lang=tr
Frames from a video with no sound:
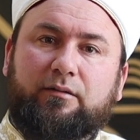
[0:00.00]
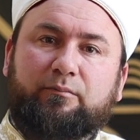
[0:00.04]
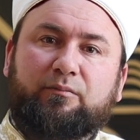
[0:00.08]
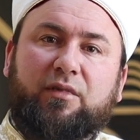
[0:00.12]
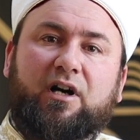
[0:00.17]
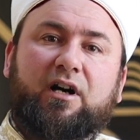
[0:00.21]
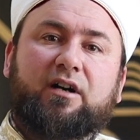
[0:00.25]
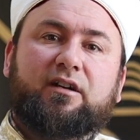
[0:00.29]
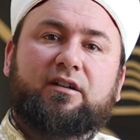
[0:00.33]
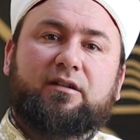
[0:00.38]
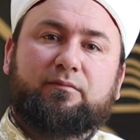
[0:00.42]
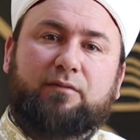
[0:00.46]

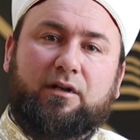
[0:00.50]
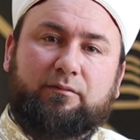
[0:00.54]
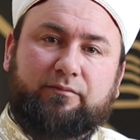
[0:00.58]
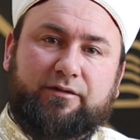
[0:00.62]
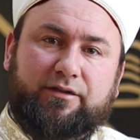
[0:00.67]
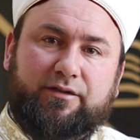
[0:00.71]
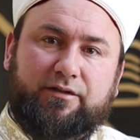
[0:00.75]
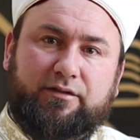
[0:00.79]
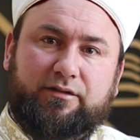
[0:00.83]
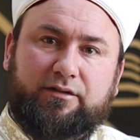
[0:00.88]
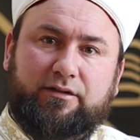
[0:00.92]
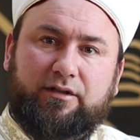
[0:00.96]

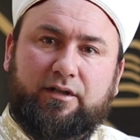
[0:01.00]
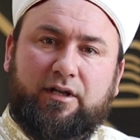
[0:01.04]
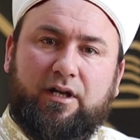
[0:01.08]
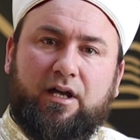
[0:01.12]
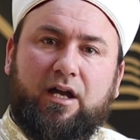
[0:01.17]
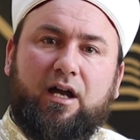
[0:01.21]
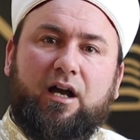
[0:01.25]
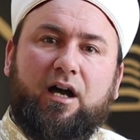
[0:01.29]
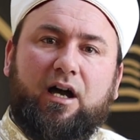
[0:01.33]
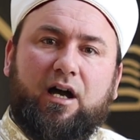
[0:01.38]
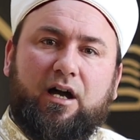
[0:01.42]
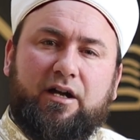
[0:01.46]
bağırmamış.
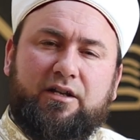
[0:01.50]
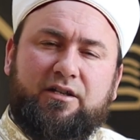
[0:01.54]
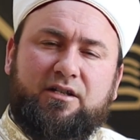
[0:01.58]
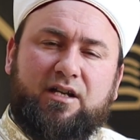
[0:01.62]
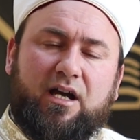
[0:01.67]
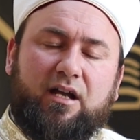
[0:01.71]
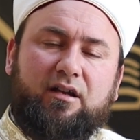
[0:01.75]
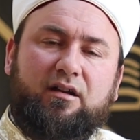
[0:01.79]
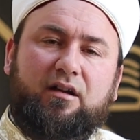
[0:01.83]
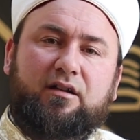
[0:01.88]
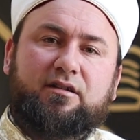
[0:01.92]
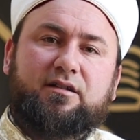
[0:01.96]

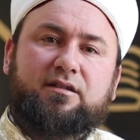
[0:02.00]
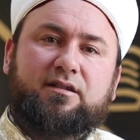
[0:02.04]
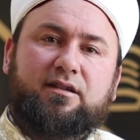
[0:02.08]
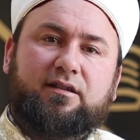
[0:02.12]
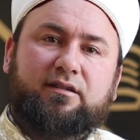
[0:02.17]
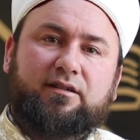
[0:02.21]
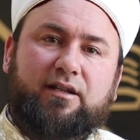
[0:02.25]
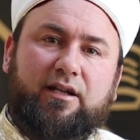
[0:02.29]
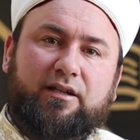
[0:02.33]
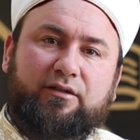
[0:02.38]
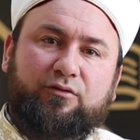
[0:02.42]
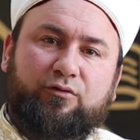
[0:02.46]
Can
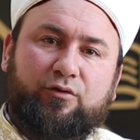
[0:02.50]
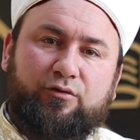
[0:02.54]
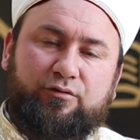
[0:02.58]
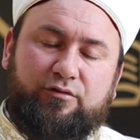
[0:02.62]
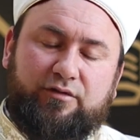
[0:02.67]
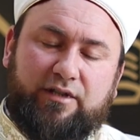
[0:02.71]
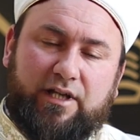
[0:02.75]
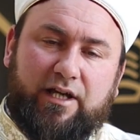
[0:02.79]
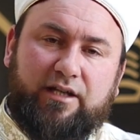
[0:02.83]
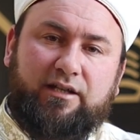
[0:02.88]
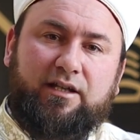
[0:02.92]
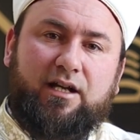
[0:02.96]
acısından
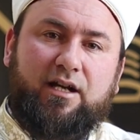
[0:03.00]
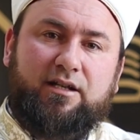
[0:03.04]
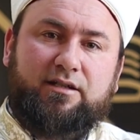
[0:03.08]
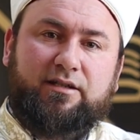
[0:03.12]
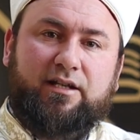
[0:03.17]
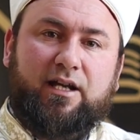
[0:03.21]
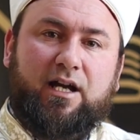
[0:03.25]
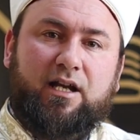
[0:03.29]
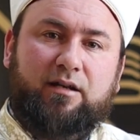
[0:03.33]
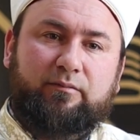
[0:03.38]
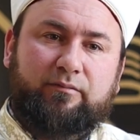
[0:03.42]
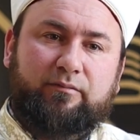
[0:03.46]
gözünden yaş
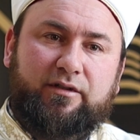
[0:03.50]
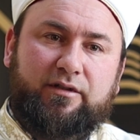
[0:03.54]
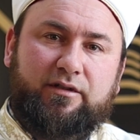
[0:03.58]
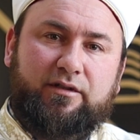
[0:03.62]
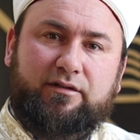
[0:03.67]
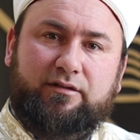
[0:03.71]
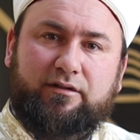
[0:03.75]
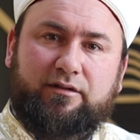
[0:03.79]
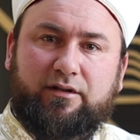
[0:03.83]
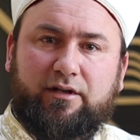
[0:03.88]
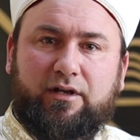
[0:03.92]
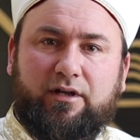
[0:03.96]

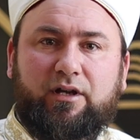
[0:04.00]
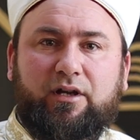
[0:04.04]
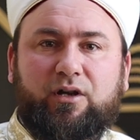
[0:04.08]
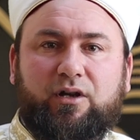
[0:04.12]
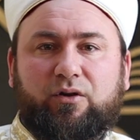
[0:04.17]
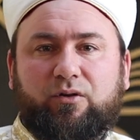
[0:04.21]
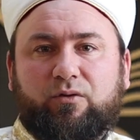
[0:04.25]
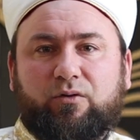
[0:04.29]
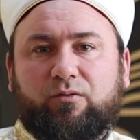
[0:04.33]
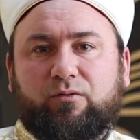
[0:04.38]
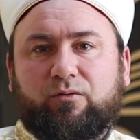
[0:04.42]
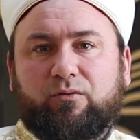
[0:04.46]
gelmiş.
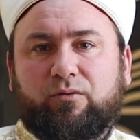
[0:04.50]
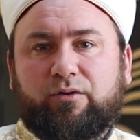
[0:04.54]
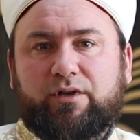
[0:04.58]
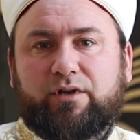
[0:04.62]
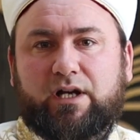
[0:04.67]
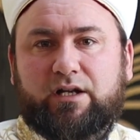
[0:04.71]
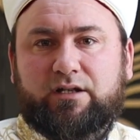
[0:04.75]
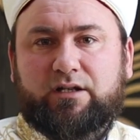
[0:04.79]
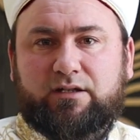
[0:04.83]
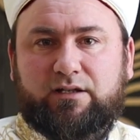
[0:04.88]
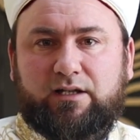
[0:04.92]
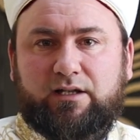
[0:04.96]
O
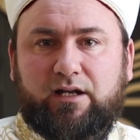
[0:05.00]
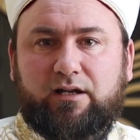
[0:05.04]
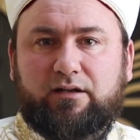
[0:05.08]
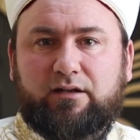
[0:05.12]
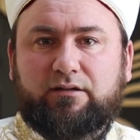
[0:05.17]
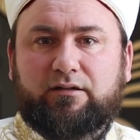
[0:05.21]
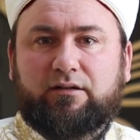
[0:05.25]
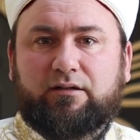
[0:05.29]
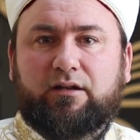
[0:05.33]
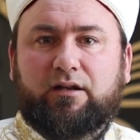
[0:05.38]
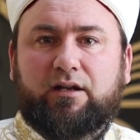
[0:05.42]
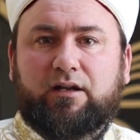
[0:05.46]
yaşlar
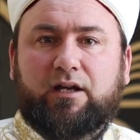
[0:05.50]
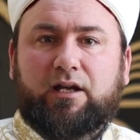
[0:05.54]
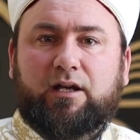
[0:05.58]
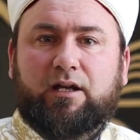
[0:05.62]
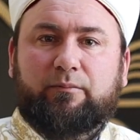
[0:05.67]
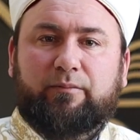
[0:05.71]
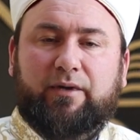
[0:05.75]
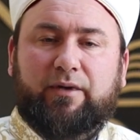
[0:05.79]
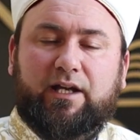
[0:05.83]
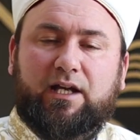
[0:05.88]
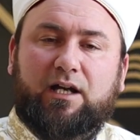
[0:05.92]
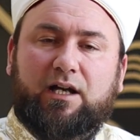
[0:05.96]

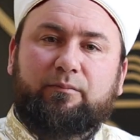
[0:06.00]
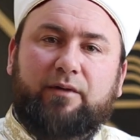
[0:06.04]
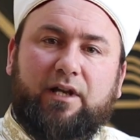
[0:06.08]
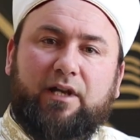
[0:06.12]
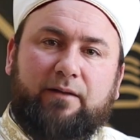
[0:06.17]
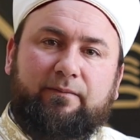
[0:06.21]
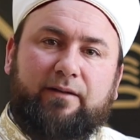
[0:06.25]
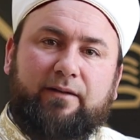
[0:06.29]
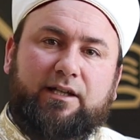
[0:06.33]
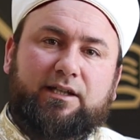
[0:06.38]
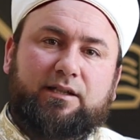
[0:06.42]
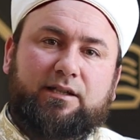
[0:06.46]
Peygamber
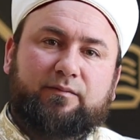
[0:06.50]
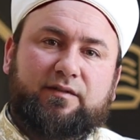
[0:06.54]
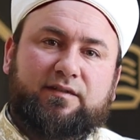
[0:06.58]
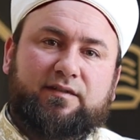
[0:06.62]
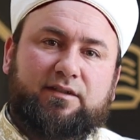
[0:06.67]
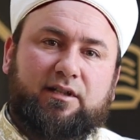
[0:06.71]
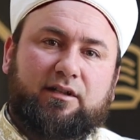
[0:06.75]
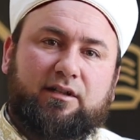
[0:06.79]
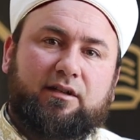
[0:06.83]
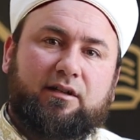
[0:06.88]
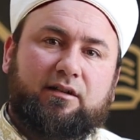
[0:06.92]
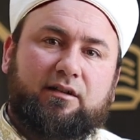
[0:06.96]
Efendimiz
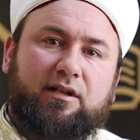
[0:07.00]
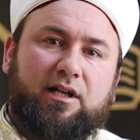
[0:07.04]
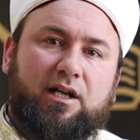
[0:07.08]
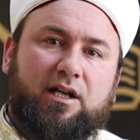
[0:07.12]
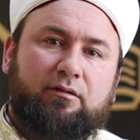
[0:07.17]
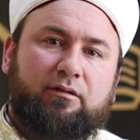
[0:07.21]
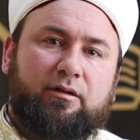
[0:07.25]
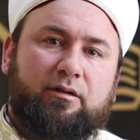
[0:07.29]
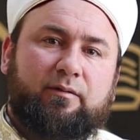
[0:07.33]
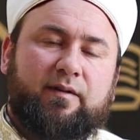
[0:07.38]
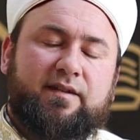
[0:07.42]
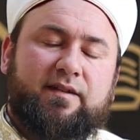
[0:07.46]
sallallahu
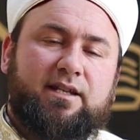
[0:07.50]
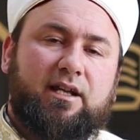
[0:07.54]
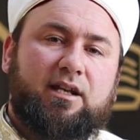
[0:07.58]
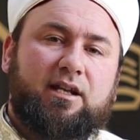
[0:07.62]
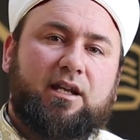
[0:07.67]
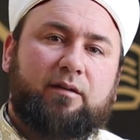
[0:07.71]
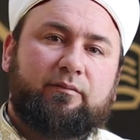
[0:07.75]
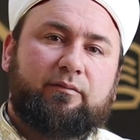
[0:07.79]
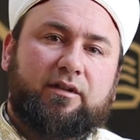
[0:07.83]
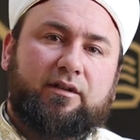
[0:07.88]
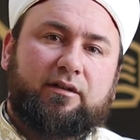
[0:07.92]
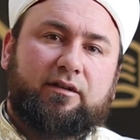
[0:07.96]
aleyhi ve
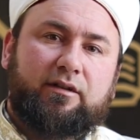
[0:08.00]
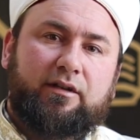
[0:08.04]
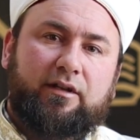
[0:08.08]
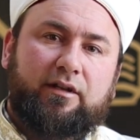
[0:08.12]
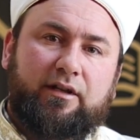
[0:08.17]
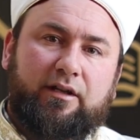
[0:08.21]
sellemin